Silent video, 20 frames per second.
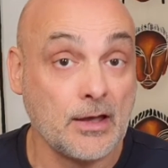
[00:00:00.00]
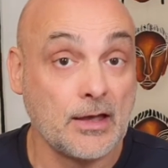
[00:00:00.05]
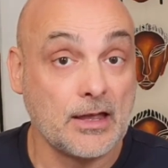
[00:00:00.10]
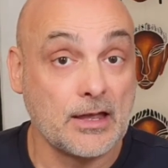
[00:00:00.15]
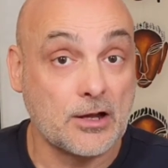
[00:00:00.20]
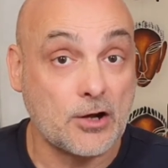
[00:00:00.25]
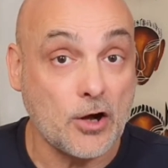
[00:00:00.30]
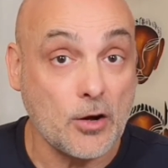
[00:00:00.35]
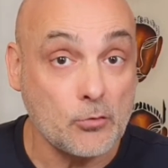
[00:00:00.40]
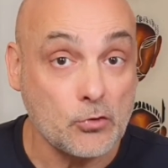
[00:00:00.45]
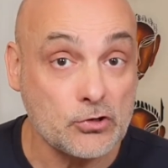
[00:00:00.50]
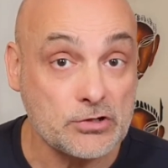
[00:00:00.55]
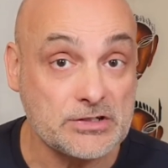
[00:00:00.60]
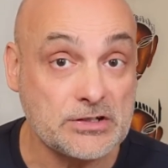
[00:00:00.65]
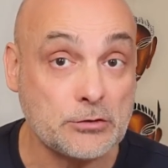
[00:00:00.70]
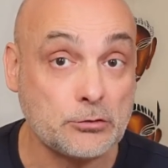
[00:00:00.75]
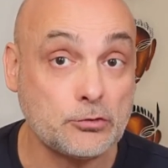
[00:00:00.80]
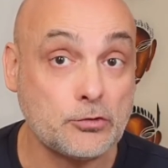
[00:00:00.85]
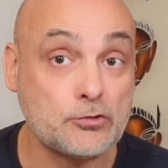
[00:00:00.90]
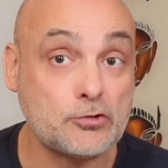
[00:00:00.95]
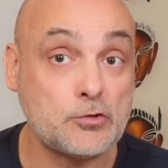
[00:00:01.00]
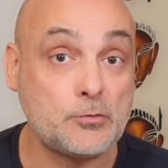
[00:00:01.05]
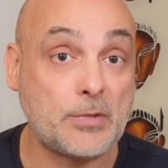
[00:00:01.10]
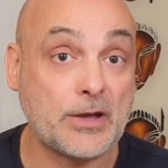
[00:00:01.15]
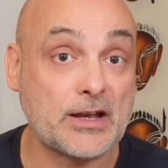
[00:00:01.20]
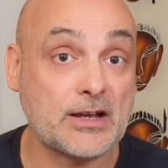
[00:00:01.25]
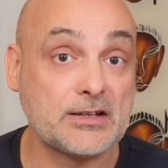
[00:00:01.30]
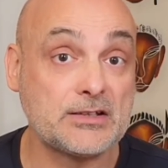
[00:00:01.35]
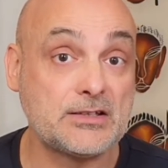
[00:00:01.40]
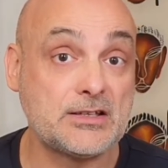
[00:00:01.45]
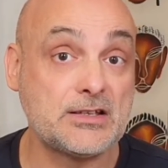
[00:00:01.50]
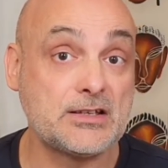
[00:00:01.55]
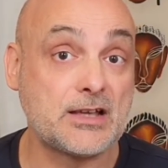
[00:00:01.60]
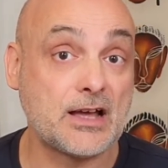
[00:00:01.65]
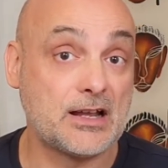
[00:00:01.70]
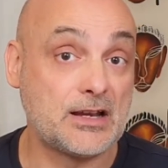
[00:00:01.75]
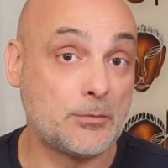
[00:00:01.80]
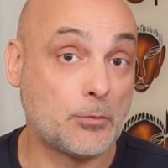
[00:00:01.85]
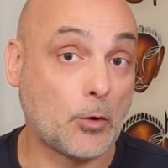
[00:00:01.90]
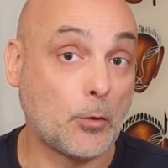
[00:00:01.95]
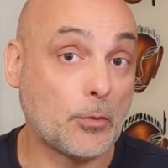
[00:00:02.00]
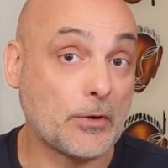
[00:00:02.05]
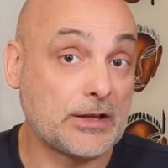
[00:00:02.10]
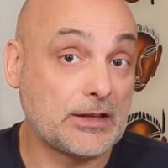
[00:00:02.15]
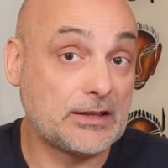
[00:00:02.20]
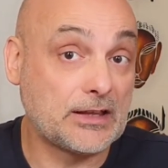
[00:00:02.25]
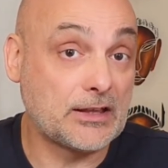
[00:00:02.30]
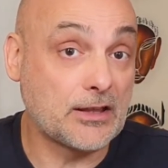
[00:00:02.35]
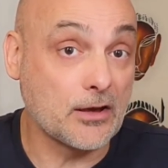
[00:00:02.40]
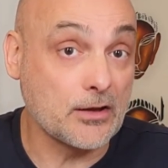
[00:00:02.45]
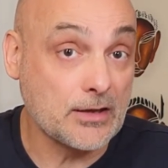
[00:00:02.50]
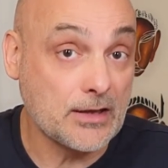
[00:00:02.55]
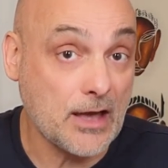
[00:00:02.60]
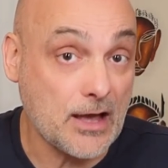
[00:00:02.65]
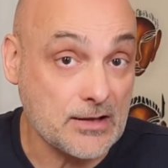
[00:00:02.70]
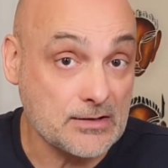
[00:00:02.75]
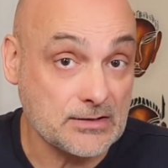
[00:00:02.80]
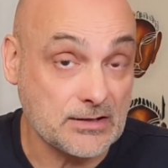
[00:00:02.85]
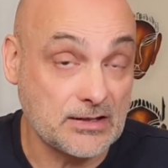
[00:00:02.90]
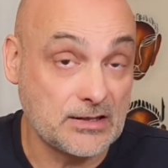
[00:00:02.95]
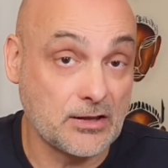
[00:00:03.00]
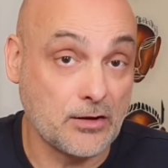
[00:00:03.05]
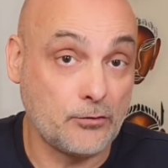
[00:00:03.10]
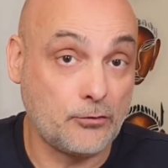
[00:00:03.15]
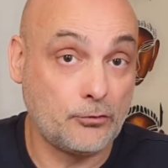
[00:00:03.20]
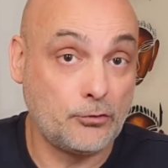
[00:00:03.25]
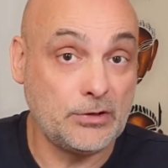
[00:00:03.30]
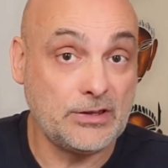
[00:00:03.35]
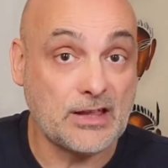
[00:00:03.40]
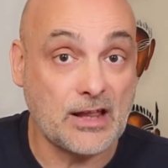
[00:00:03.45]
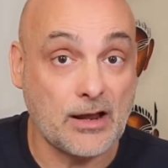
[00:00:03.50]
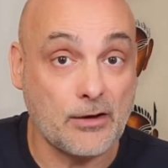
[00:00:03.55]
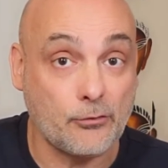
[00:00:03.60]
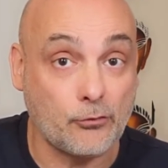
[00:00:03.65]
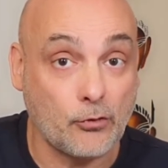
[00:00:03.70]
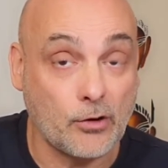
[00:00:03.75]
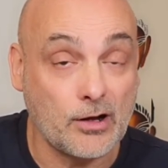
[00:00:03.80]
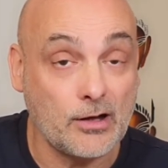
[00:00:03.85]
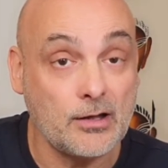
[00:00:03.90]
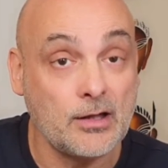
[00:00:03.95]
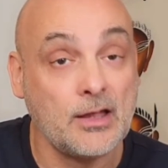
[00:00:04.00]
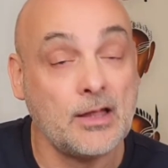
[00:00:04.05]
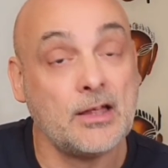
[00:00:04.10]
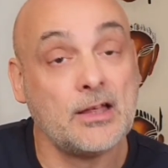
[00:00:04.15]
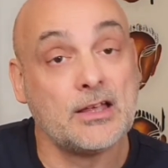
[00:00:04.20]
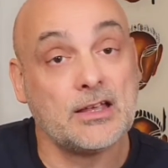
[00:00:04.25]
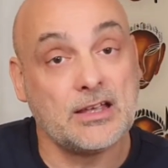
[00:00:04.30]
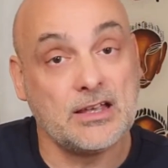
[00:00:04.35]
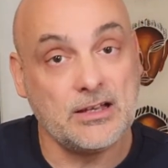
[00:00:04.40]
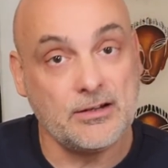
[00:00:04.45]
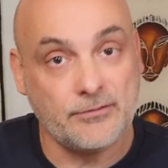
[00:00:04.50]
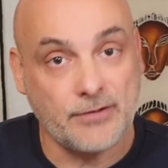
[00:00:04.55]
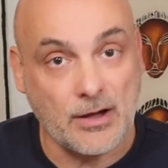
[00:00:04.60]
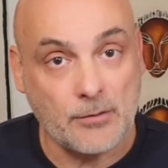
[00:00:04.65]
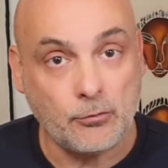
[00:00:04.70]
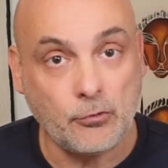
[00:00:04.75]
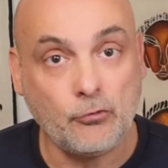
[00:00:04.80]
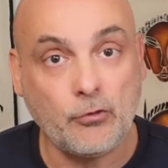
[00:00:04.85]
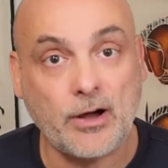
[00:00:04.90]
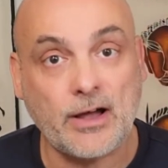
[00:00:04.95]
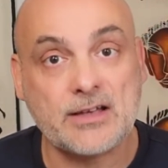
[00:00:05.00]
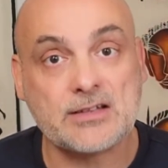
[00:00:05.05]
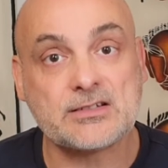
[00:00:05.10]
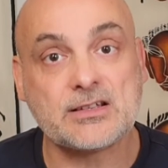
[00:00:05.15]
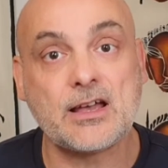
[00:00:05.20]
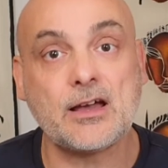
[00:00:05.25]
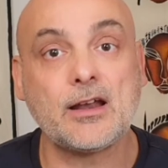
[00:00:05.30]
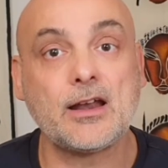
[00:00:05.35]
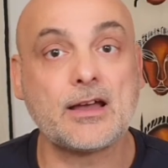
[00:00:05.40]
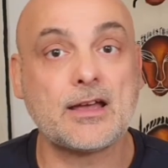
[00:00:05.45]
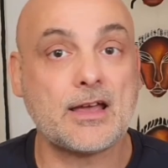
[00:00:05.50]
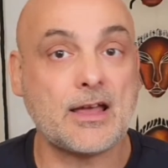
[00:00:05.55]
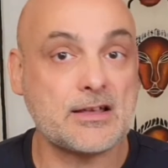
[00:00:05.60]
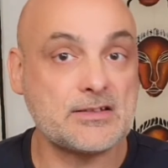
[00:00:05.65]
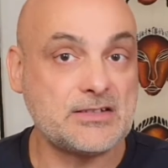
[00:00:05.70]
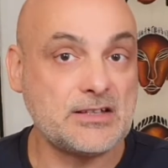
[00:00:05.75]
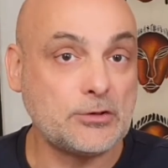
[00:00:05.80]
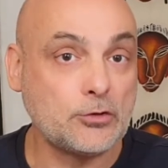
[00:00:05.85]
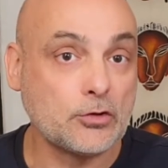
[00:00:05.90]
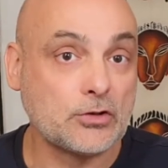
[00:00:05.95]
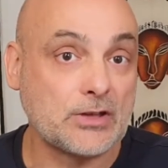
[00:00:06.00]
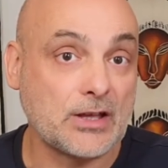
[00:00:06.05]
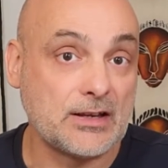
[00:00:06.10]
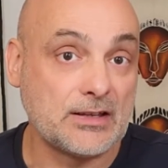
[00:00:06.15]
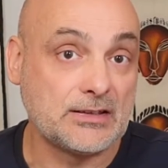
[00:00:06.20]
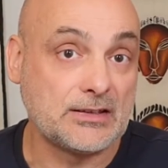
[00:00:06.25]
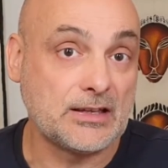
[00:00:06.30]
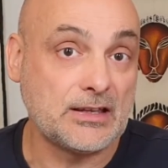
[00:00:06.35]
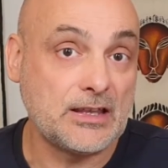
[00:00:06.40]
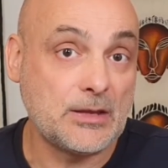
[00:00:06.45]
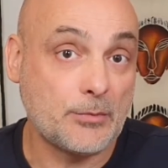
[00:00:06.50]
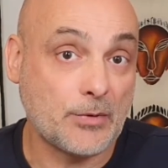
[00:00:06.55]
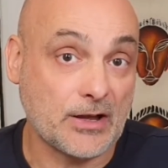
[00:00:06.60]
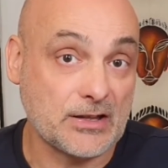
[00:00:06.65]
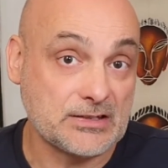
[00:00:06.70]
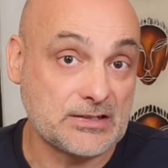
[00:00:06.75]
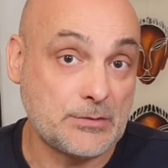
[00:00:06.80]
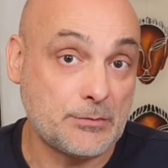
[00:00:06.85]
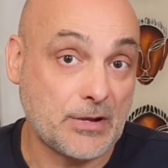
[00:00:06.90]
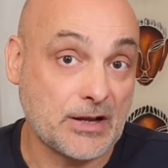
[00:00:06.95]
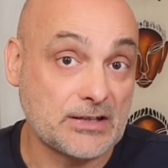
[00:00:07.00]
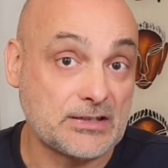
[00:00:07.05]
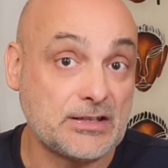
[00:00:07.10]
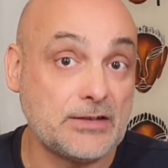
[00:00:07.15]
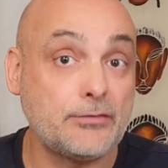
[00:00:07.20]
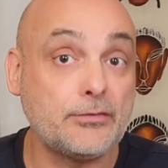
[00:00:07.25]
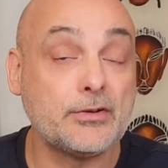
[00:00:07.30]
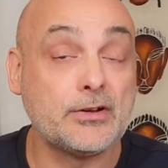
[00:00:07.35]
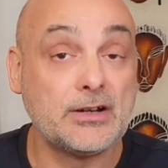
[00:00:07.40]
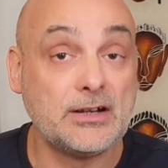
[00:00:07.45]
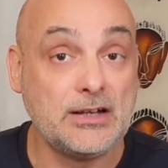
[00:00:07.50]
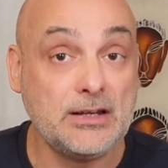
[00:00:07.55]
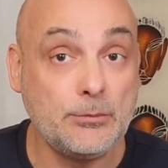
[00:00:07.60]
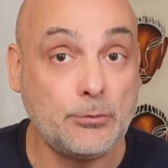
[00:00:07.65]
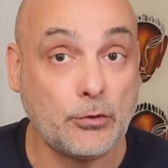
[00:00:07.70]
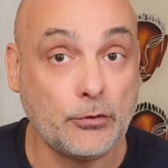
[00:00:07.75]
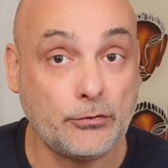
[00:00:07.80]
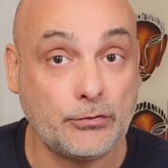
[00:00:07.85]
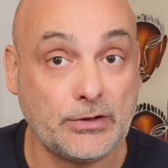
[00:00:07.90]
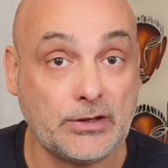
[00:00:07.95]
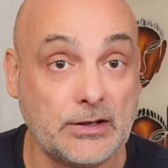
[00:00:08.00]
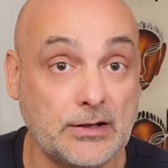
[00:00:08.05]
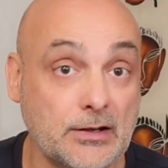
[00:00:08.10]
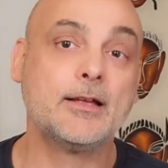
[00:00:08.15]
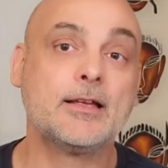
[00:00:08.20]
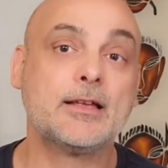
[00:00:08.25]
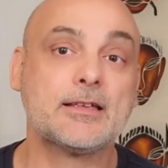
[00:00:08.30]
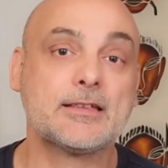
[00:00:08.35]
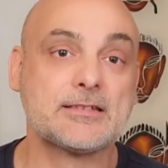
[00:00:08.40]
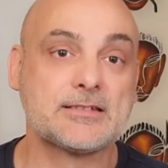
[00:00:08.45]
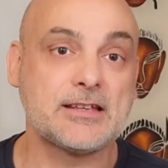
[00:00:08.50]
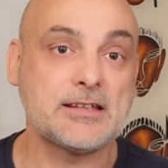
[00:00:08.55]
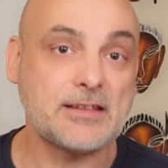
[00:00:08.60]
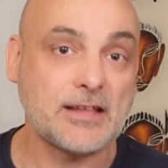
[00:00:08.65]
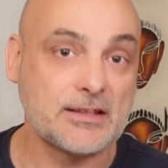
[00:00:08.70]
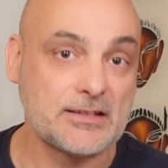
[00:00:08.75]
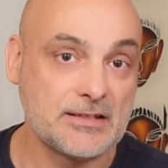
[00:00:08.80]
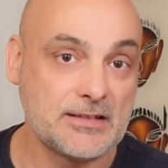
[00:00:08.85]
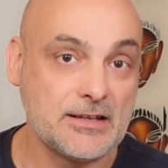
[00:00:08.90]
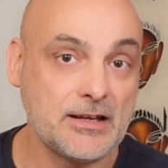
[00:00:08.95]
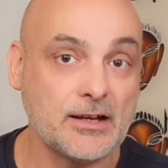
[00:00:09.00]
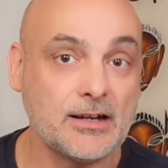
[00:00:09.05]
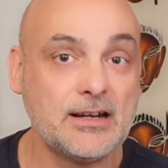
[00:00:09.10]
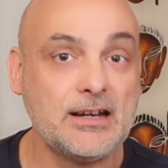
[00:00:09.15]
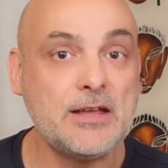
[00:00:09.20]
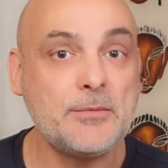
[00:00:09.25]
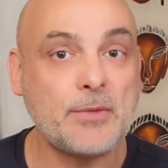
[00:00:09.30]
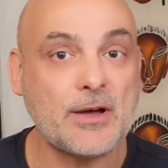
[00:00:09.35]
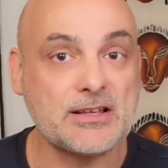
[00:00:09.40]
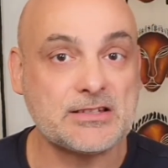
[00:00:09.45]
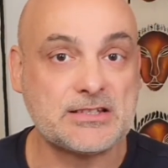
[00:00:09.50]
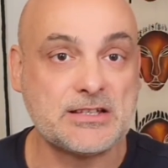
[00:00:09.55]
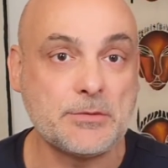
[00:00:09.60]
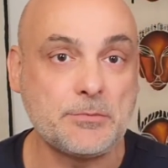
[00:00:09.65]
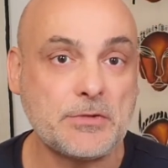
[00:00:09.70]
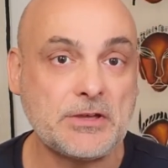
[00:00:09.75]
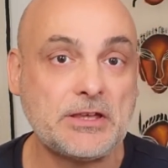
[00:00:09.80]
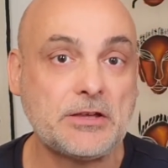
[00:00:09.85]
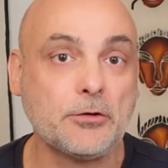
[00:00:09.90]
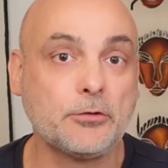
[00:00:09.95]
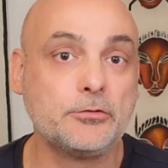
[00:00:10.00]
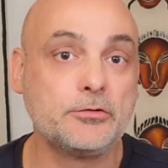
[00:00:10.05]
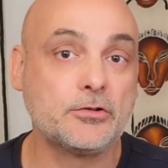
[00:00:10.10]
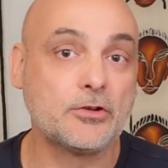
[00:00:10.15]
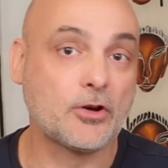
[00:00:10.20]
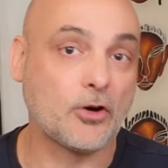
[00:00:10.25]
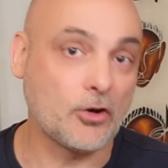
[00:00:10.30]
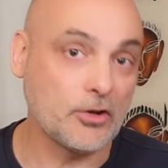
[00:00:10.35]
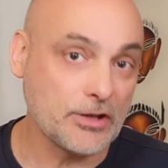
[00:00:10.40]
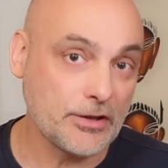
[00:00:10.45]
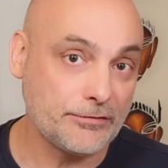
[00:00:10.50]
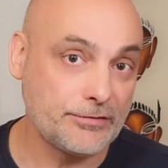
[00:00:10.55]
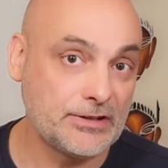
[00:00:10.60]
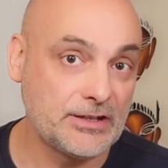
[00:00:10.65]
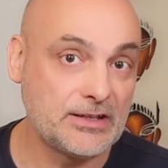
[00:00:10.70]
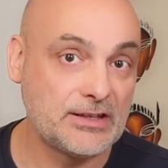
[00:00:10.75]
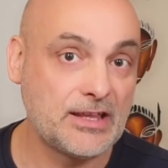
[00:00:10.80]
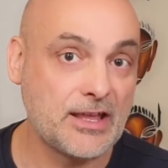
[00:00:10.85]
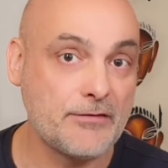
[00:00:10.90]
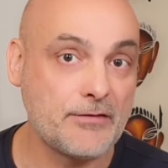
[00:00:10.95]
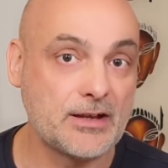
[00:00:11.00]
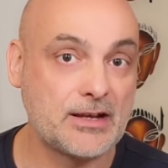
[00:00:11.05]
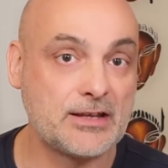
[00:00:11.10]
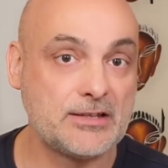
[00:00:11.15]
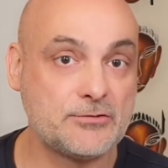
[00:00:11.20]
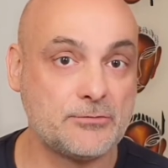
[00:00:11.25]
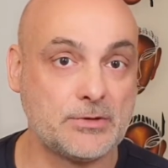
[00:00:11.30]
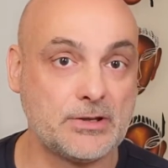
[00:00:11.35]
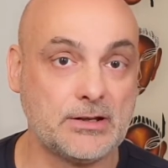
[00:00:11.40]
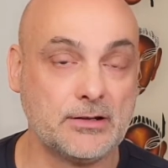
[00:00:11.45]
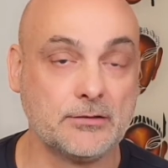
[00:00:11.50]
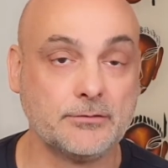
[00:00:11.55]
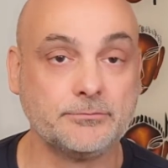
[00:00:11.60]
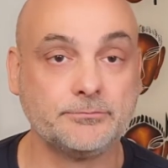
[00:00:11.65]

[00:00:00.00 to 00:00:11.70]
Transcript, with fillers: Et comme le CO2 supercritique a les propriétés d'un gaz et d'un fluide à la fois, il va pouvoir extraire la quasi-totalité des principes actifs lipophiles, c'est-à-dire les principes qui ont une grande affinité avec les huiles.